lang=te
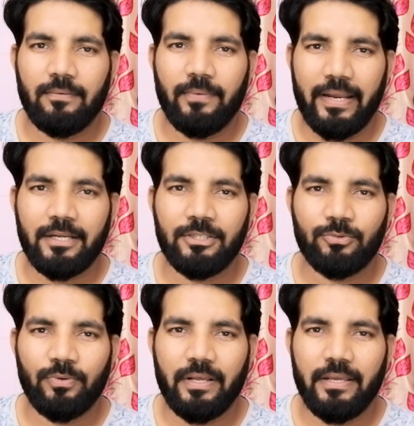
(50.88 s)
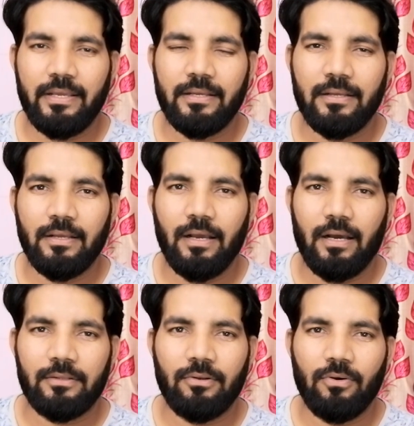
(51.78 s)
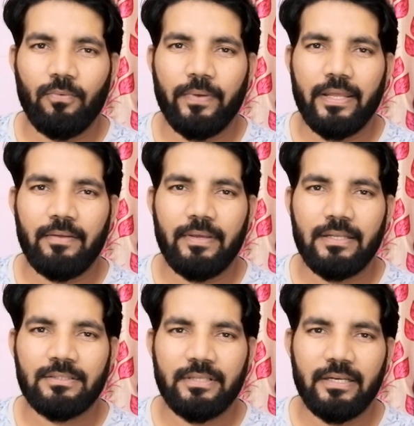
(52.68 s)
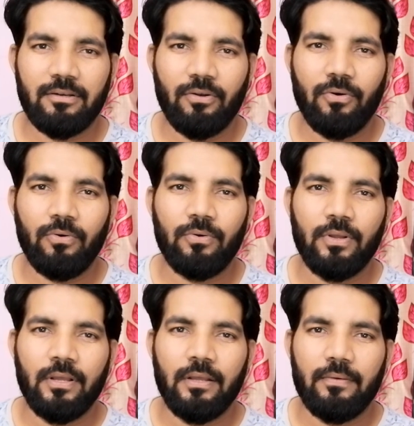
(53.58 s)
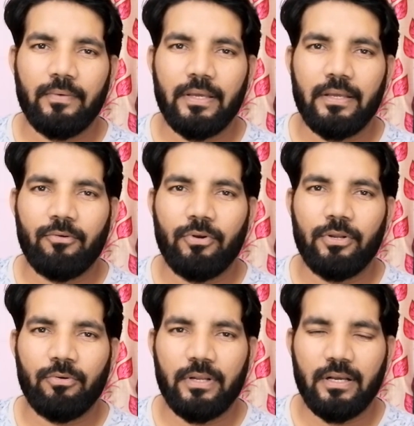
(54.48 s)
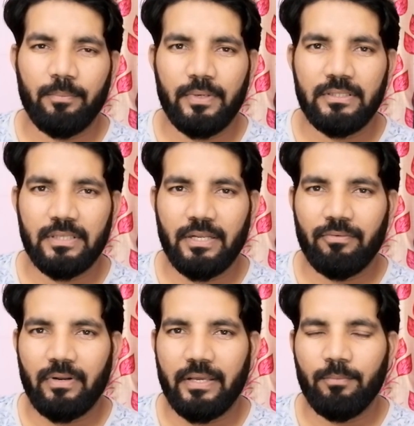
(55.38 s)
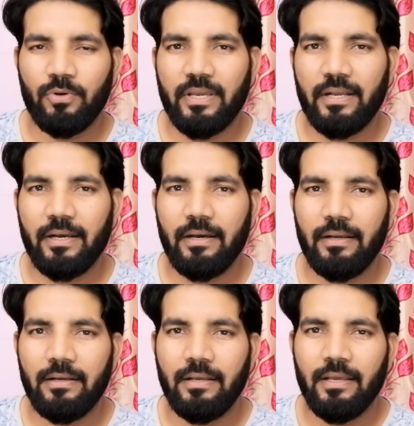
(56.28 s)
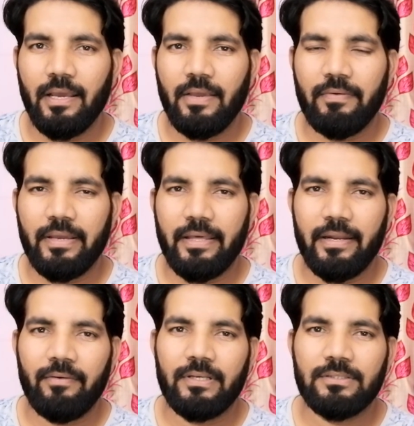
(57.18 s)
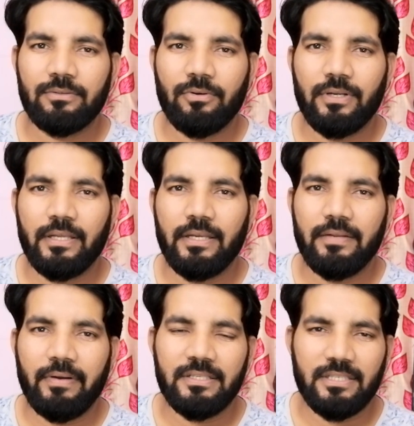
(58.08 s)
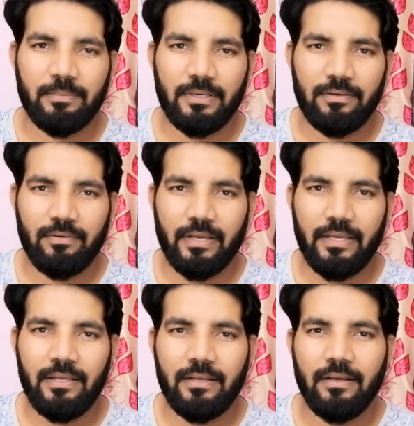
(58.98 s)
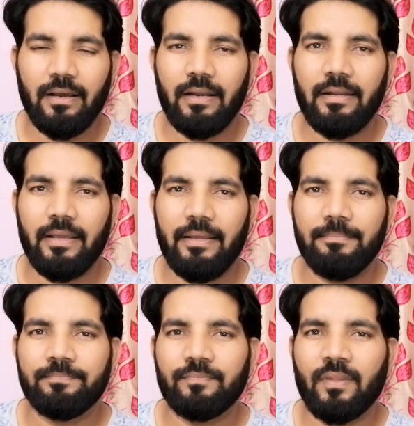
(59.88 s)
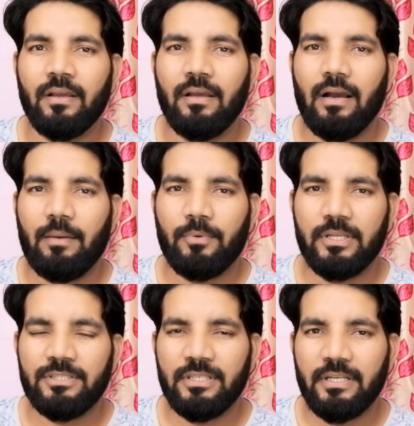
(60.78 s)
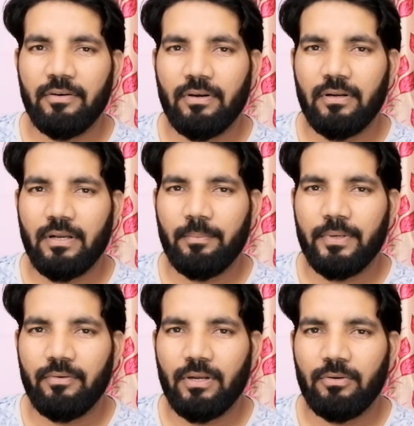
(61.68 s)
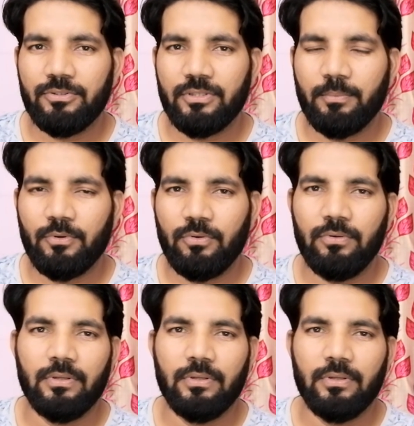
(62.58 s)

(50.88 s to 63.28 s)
ఫ్యాక్టరీస్ ఉన్నాయి అందులో వేరే వేరే స్టేట్లో వే కొన్ని కొన్ని కంపెనీస్ అనేవి ఉన్నాయి ముఖ్యంగా ఇవి ఏరియా వైజ్ కొన్ని డివైడ్ చేయబడి ఉన్నాయి అంటే అప్పుడు ఈస్ట్ ఇండియా వాళ్ళ కంపెనీ వాళ్ళు వచ్చినప్పుడు